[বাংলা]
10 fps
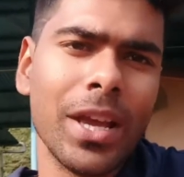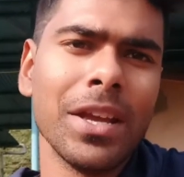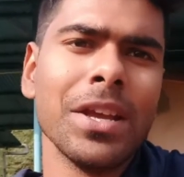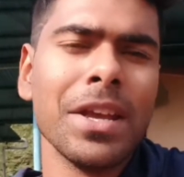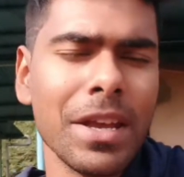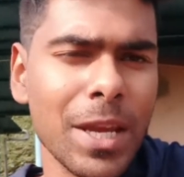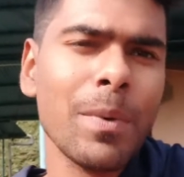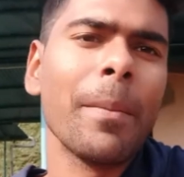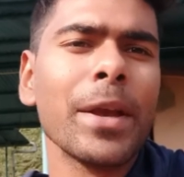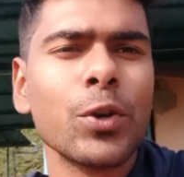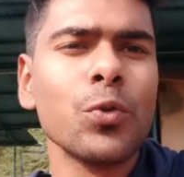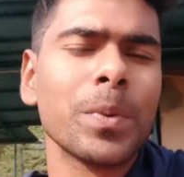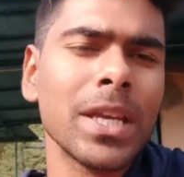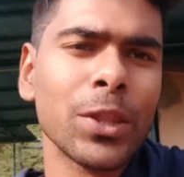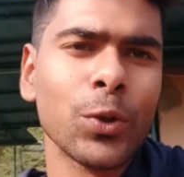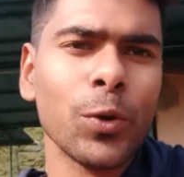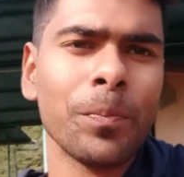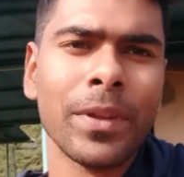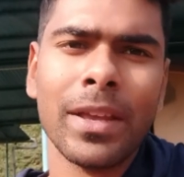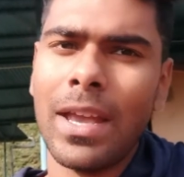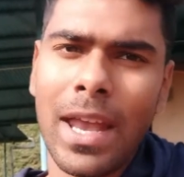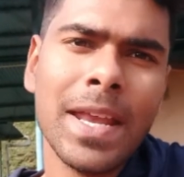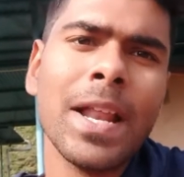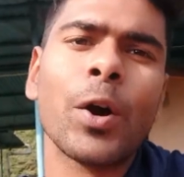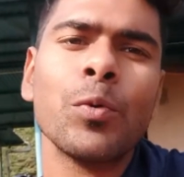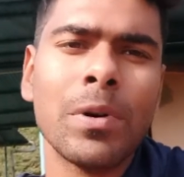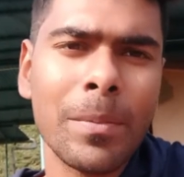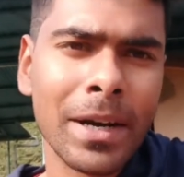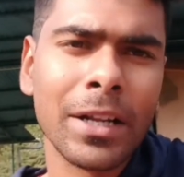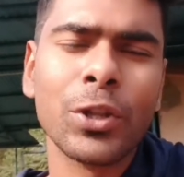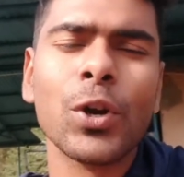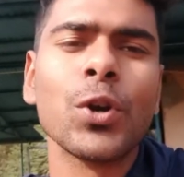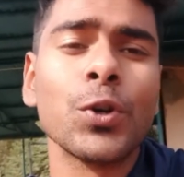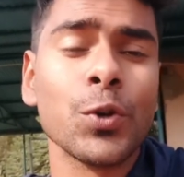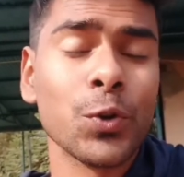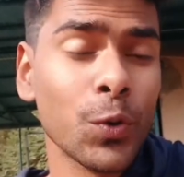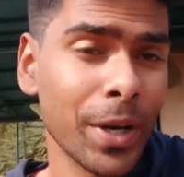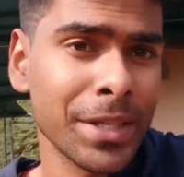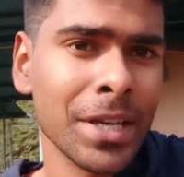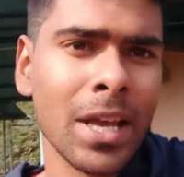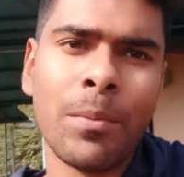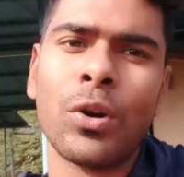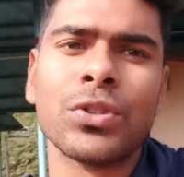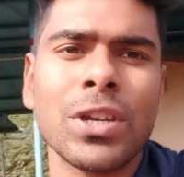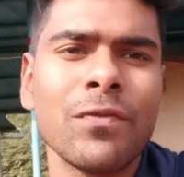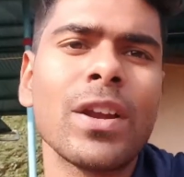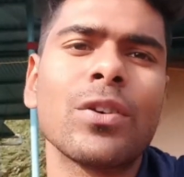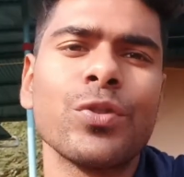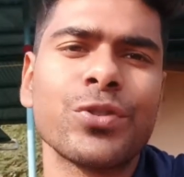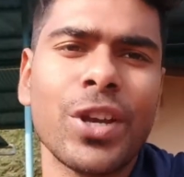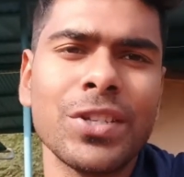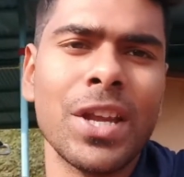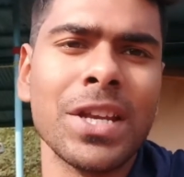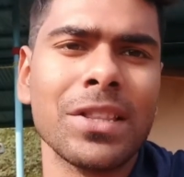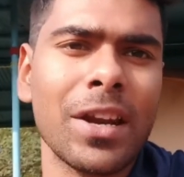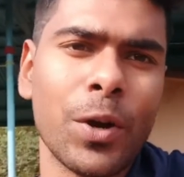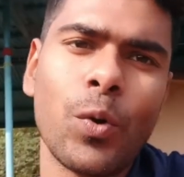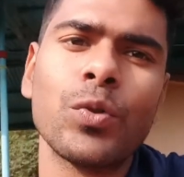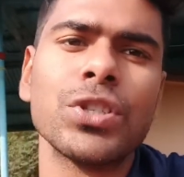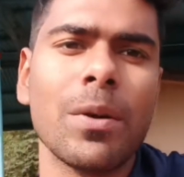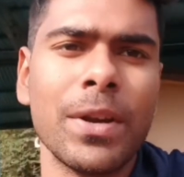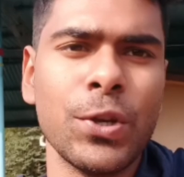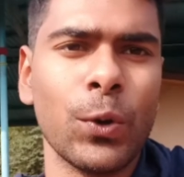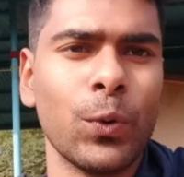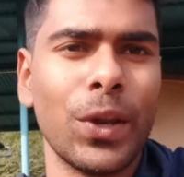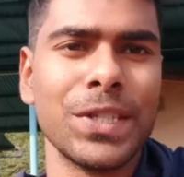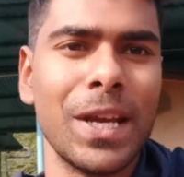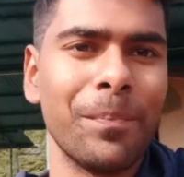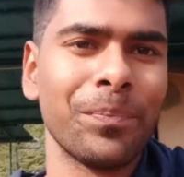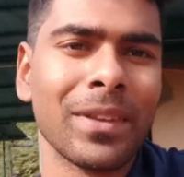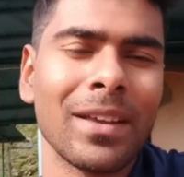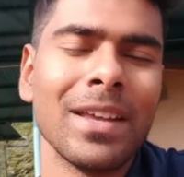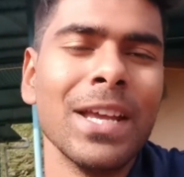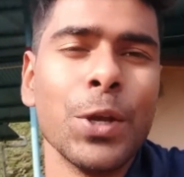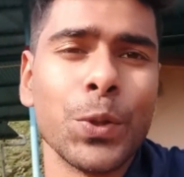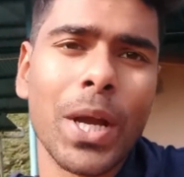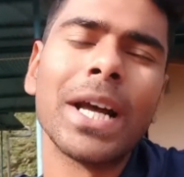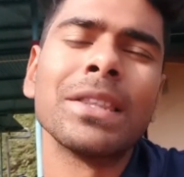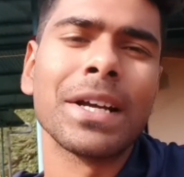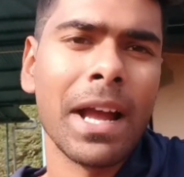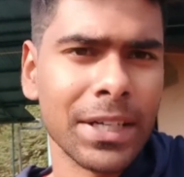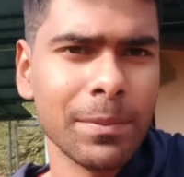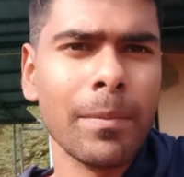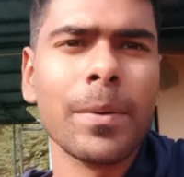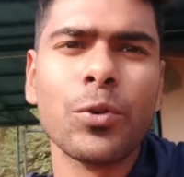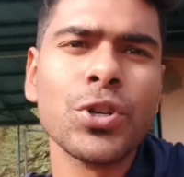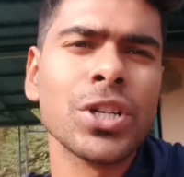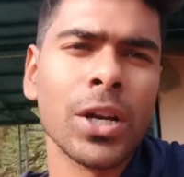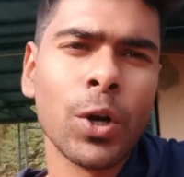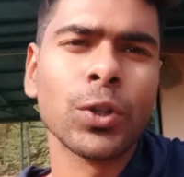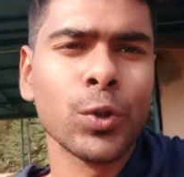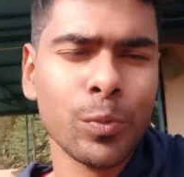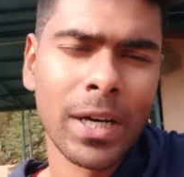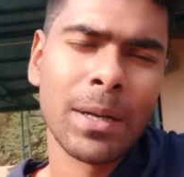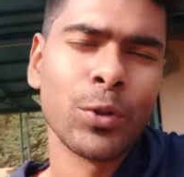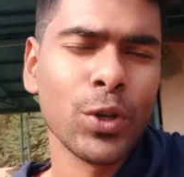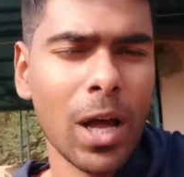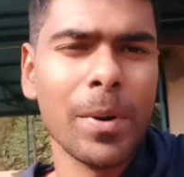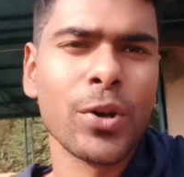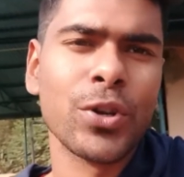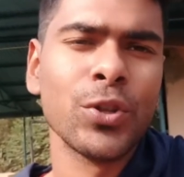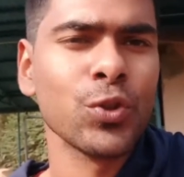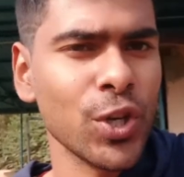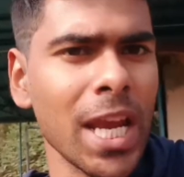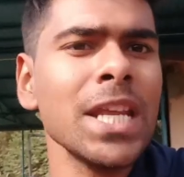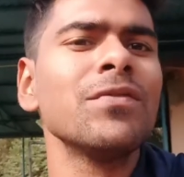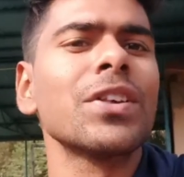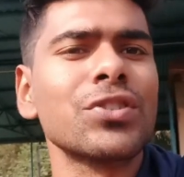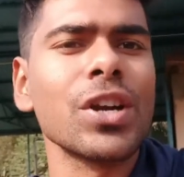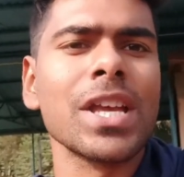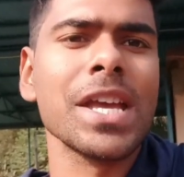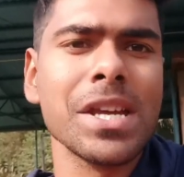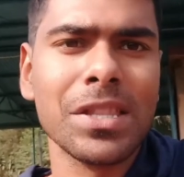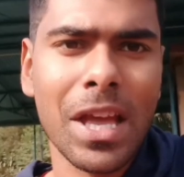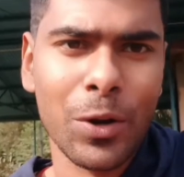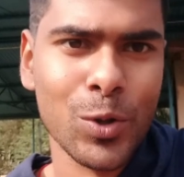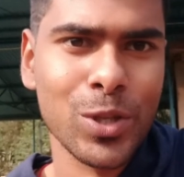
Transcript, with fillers: ইমামি গ্রুপ কিন্তু এই রকমভাবে একটা দল গঠন করেছে এবং স্টিফেন কনস্ট্যান্টাইনকে তারা কোচ হিসেবে নিয়োগ করেছে তো এখান থেকে একটা ব্যাপার পরিষ্কার গত দুবারের মতো আবারও কিন্তু সেই ইনভেস্টারকে এগিয়ে দেওয়া হচ্ছে